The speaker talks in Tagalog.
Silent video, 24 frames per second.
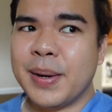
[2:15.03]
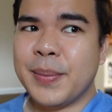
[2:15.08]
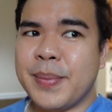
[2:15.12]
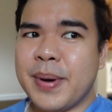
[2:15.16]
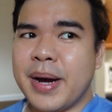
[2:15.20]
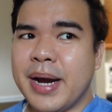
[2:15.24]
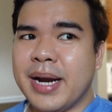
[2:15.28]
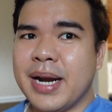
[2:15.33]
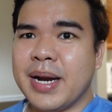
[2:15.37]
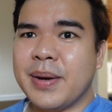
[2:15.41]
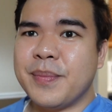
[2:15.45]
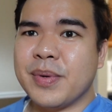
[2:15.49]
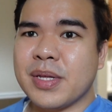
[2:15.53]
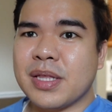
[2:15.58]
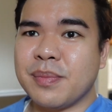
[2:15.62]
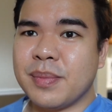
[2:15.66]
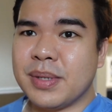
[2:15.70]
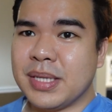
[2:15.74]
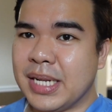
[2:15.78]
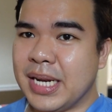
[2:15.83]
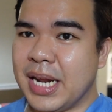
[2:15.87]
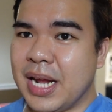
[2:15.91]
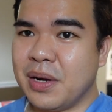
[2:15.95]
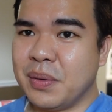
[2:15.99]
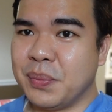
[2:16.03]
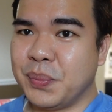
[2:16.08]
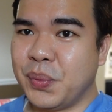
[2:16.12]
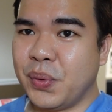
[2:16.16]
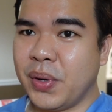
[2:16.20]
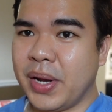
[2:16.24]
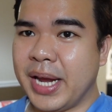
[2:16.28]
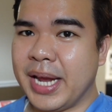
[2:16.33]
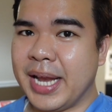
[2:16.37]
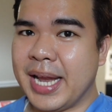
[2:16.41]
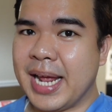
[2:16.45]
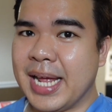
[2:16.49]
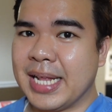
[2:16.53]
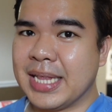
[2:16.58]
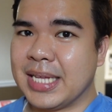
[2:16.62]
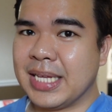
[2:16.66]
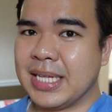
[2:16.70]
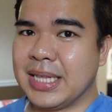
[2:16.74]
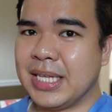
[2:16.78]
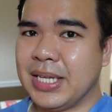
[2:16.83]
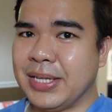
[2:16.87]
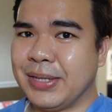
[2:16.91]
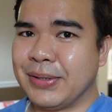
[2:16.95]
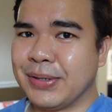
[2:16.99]
para mas madli ang buhay
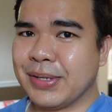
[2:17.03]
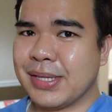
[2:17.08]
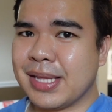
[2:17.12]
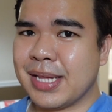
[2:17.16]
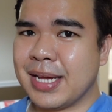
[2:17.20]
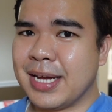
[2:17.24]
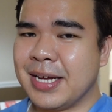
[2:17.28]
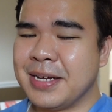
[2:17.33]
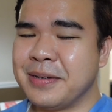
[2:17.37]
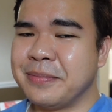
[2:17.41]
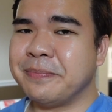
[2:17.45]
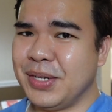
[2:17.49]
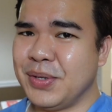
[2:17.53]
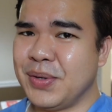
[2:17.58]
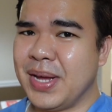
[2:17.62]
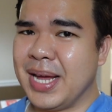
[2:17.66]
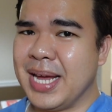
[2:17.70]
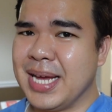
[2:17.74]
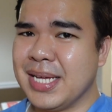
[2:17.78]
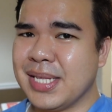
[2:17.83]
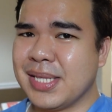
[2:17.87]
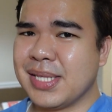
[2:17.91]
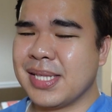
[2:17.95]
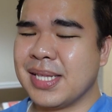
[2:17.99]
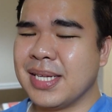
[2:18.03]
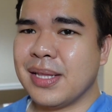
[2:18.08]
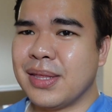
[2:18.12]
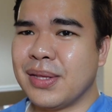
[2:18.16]
natin dito sa US.